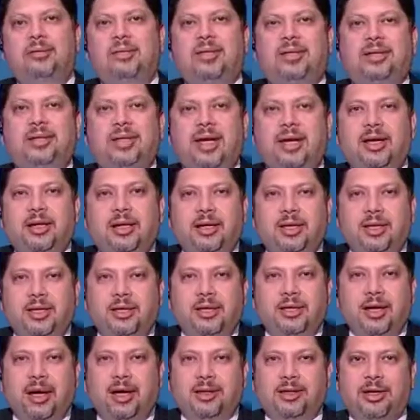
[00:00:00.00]

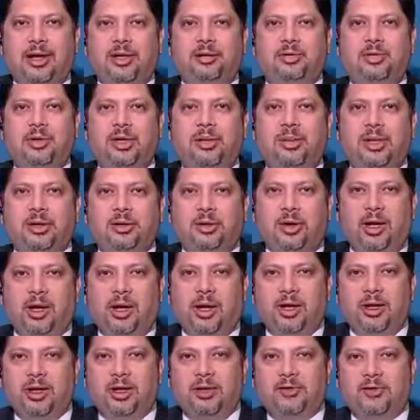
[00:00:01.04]
بالتأكيد حضراتكم تابعت
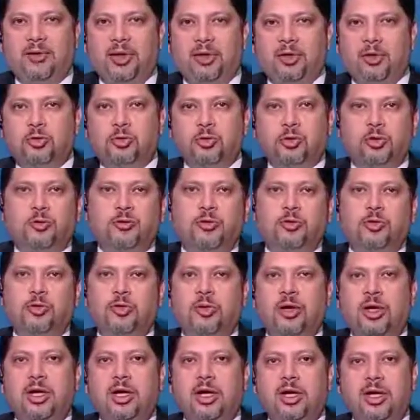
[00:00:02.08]
الحلقات اللي فاتت
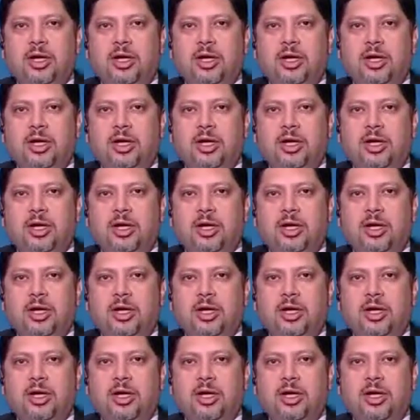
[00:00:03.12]
وشفتوا